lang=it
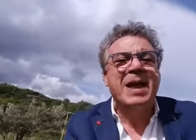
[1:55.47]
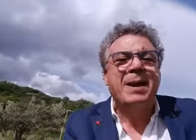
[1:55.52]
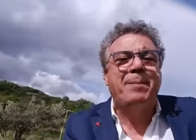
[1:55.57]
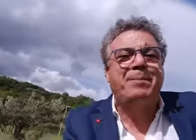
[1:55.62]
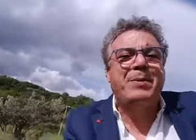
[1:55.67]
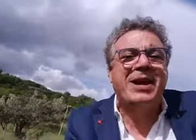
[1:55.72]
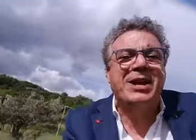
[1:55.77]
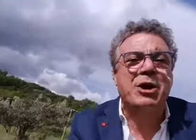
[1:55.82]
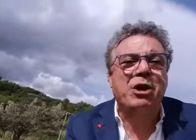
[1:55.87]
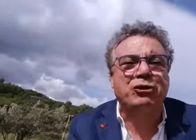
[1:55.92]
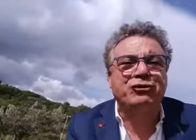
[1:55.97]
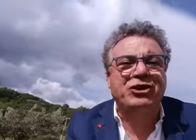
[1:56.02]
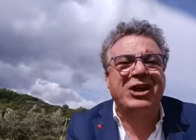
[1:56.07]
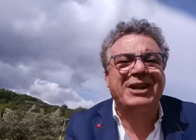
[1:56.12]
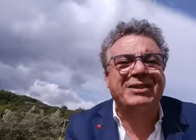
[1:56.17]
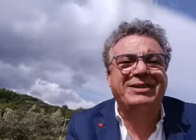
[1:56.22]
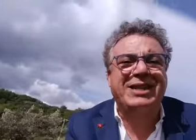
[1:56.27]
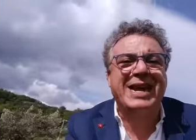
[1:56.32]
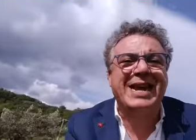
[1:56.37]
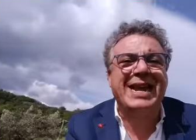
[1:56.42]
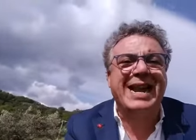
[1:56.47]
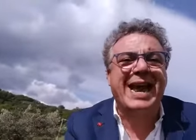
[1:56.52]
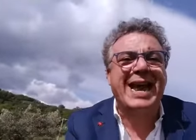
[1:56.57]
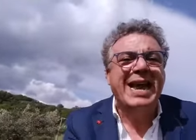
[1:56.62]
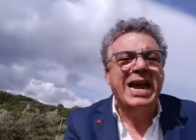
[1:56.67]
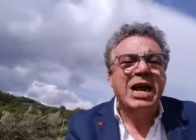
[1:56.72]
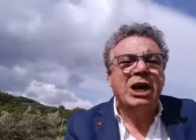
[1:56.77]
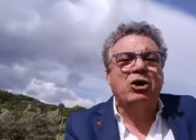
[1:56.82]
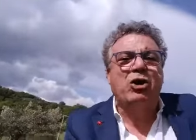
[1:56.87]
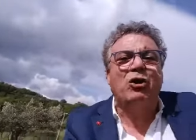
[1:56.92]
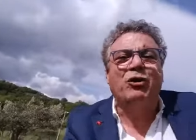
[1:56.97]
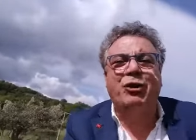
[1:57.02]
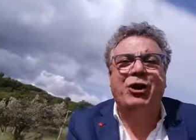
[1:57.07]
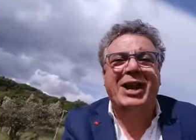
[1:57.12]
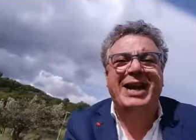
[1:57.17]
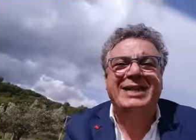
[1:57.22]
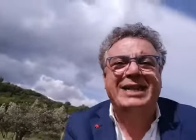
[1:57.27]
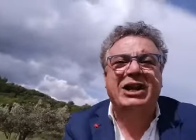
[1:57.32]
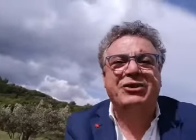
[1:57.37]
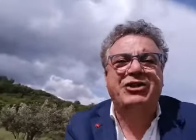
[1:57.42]
Pino Gentile con
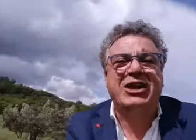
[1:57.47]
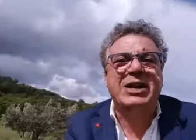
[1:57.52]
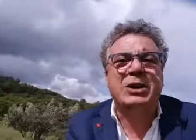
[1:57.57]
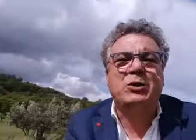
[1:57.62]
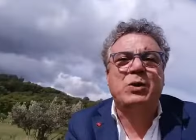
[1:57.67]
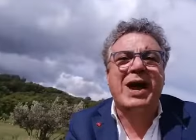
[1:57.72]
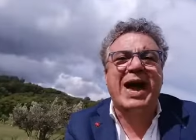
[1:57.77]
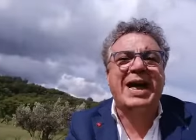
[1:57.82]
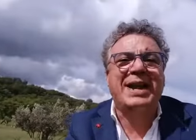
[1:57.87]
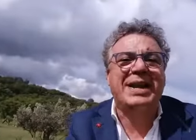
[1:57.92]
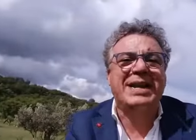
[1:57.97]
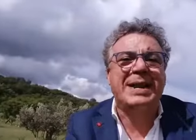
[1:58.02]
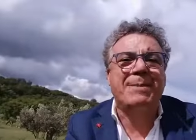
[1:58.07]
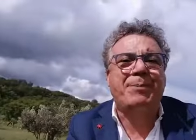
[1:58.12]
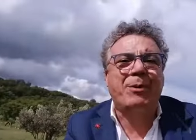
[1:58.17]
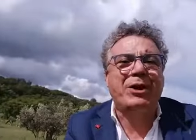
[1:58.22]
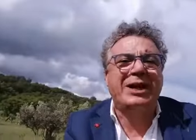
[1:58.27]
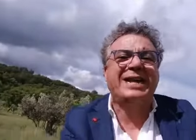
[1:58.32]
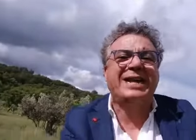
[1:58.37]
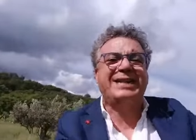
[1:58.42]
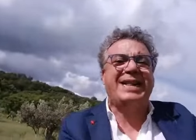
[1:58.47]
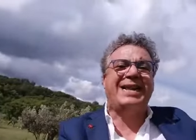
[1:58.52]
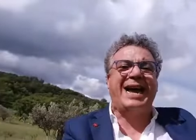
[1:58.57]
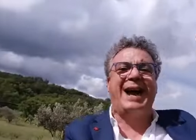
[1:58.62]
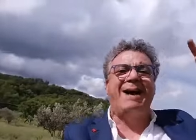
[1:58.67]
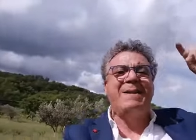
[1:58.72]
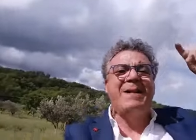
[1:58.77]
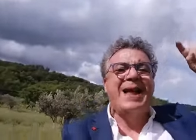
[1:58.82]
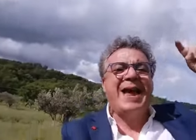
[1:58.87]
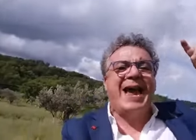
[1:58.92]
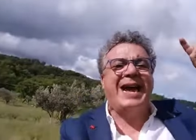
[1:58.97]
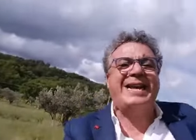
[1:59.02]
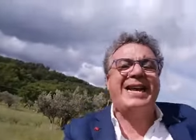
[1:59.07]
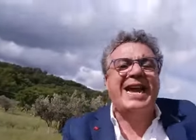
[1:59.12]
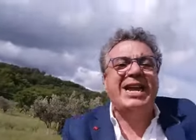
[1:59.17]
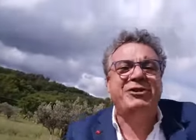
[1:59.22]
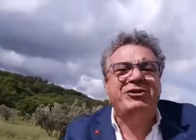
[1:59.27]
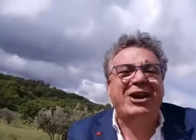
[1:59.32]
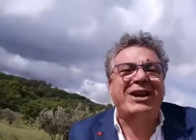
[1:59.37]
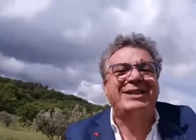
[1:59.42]
35 anni di politica e
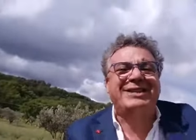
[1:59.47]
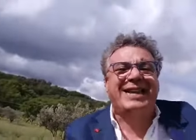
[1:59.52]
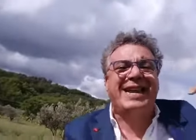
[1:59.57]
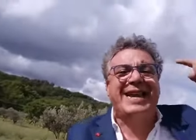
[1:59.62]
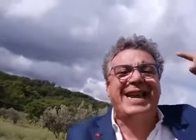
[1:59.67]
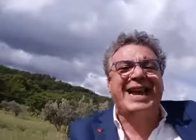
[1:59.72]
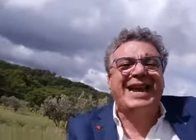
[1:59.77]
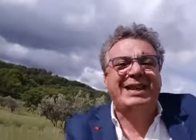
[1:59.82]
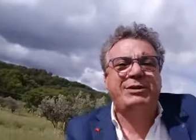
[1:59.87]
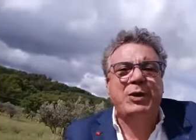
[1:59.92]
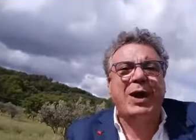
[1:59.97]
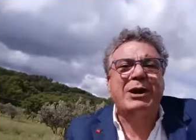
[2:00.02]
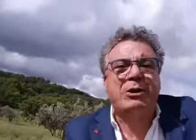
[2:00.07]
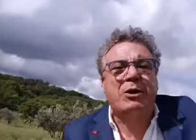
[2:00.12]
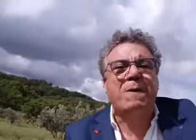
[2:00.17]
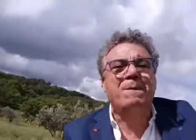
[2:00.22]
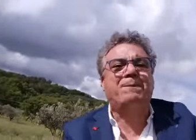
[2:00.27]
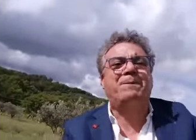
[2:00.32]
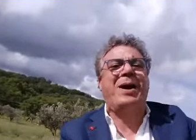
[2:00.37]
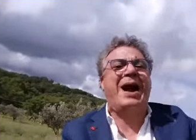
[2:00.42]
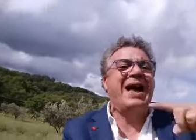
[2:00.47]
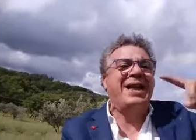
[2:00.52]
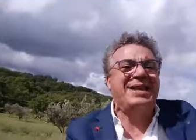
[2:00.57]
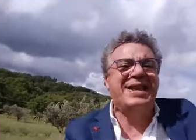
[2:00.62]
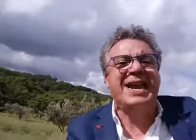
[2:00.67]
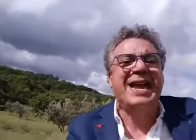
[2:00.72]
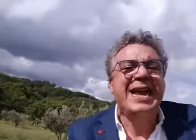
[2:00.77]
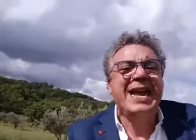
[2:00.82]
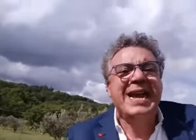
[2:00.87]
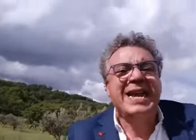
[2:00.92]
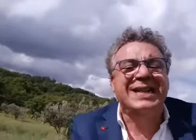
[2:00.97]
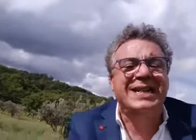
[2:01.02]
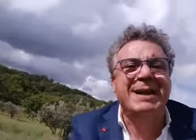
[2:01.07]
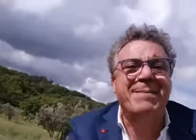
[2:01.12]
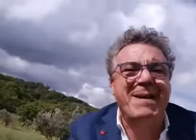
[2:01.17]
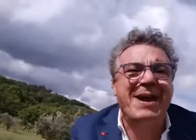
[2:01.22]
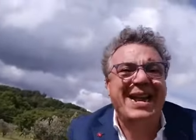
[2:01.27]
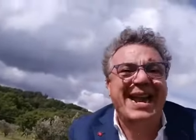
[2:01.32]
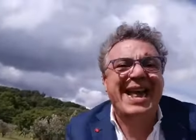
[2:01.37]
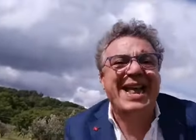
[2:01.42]
che i Gentile e i suoi compagni di
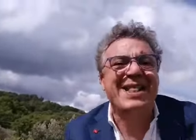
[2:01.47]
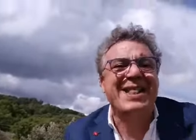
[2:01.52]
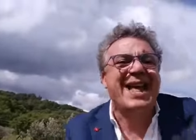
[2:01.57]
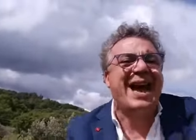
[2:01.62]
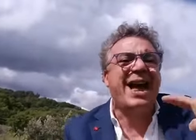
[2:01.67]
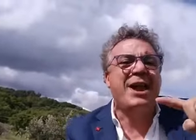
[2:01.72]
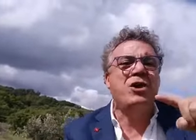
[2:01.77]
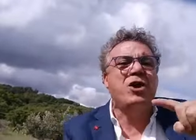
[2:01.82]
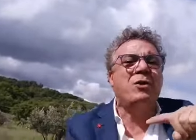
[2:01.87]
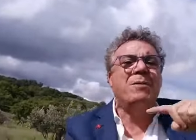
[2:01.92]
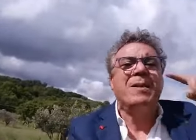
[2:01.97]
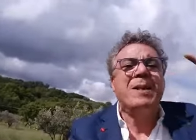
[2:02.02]
Meran hanno